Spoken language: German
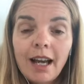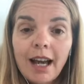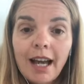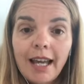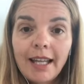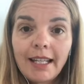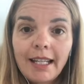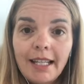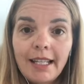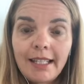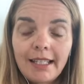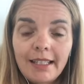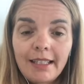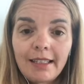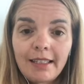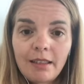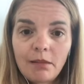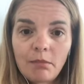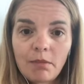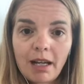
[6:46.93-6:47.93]
eine
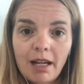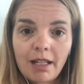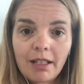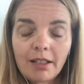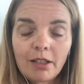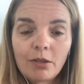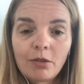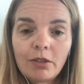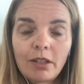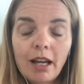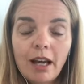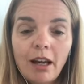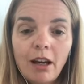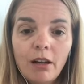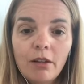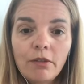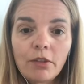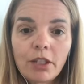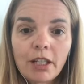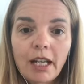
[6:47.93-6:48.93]
Liste machst und
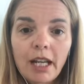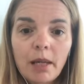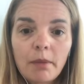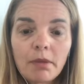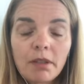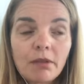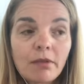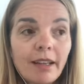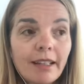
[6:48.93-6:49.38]
aufschreibst,